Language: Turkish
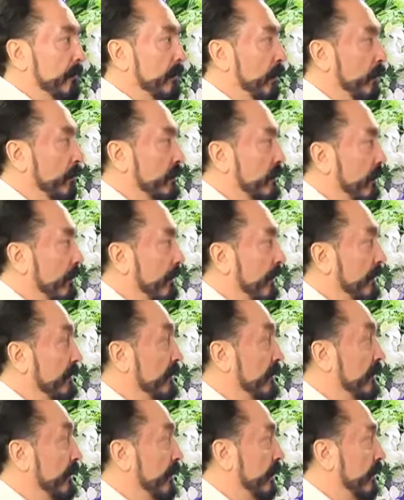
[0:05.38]
o zaman
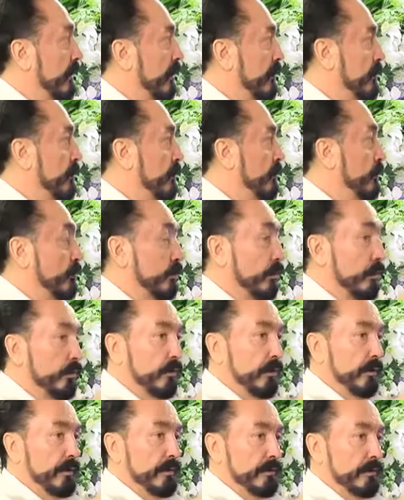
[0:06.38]
dine karşı bir
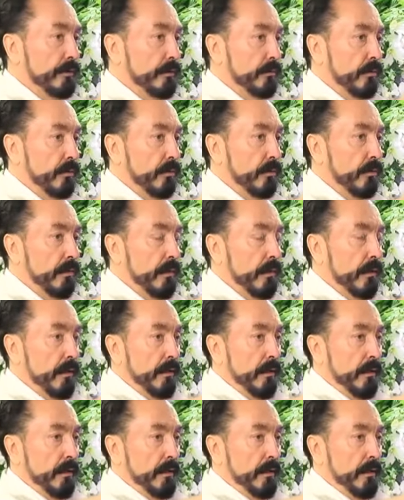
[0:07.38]
soğukluk hissediyor. Evet.